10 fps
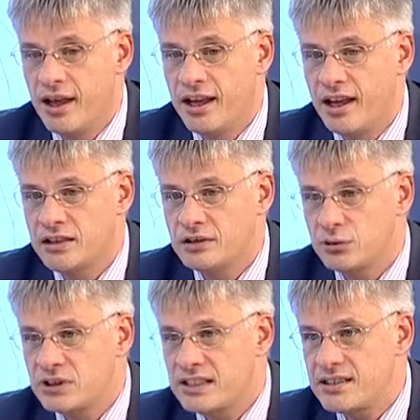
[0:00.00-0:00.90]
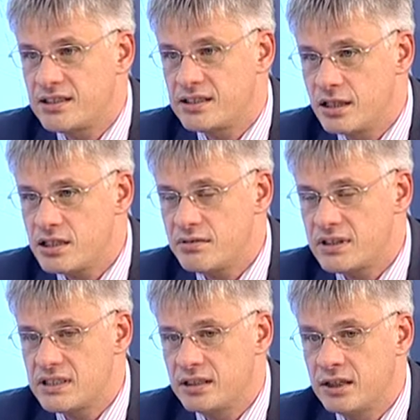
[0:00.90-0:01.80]
Э, что же касается
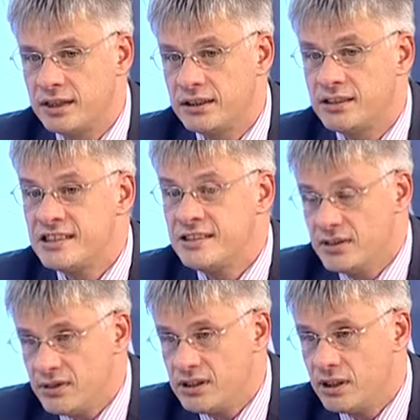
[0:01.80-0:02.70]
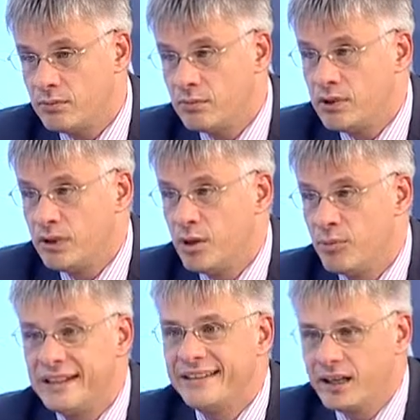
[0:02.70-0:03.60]
нашего центра, это действительно мы
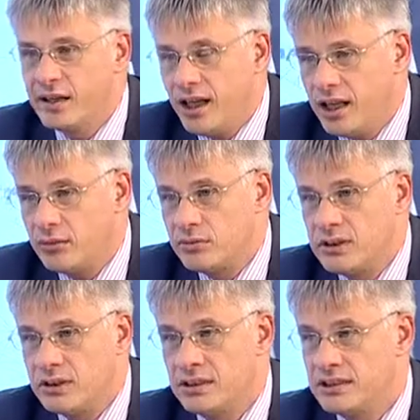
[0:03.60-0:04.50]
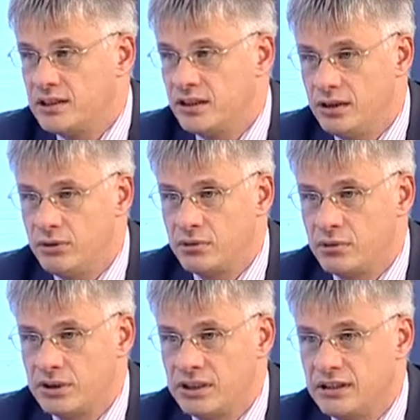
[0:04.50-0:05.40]
предлагаем населению города